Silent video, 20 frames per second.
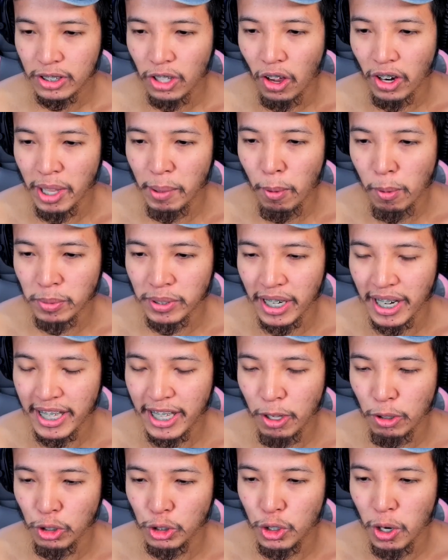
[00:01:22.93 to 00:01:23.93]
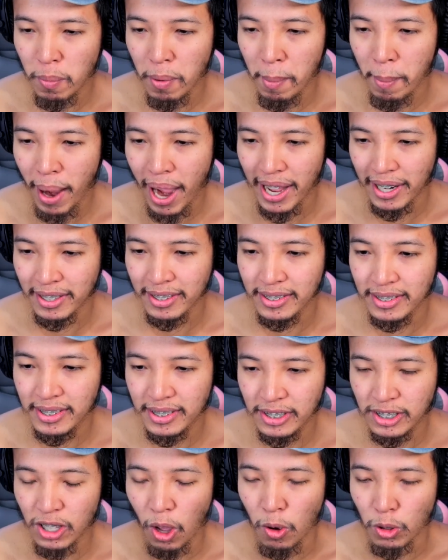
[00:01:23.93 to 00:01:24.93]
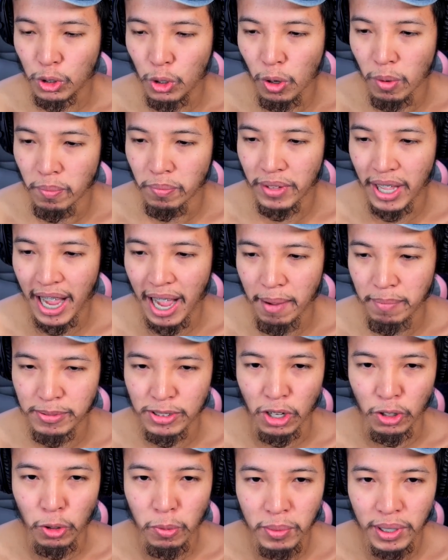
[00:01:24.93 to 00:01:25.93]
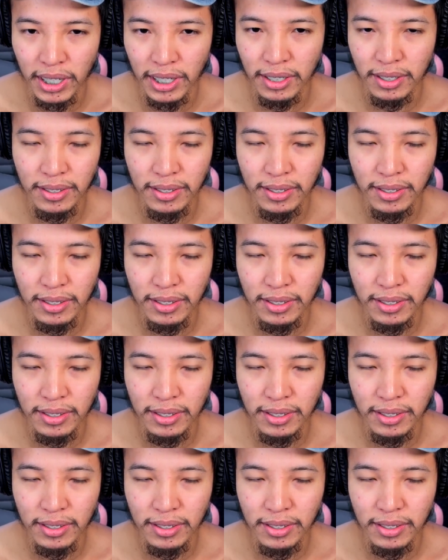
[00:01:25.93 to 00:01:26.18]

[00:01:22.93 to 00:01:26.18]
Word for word: ตอนนี้ผมจะได้คิวอยู่ช่วงประมาณ2ทุ่มนะครับ2 ทุ่มครึ่ง